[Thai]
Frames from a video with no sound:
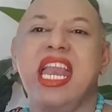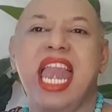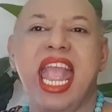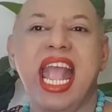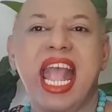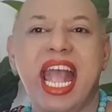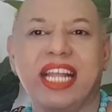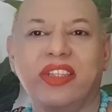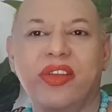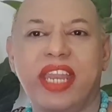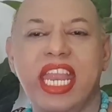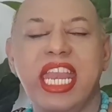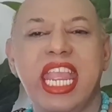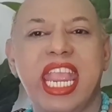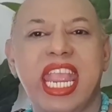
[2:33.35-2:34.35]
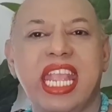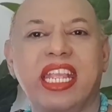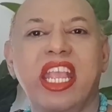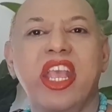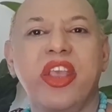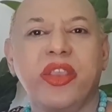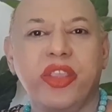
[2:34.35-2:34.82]
และหากตัวท่านเอง
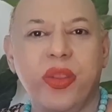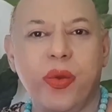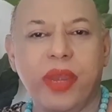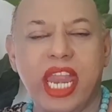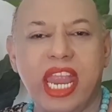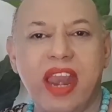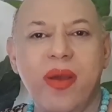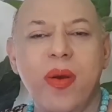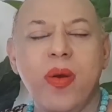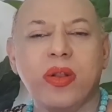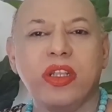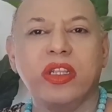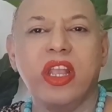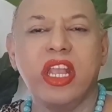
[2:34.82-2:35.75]
อยู่ในโลก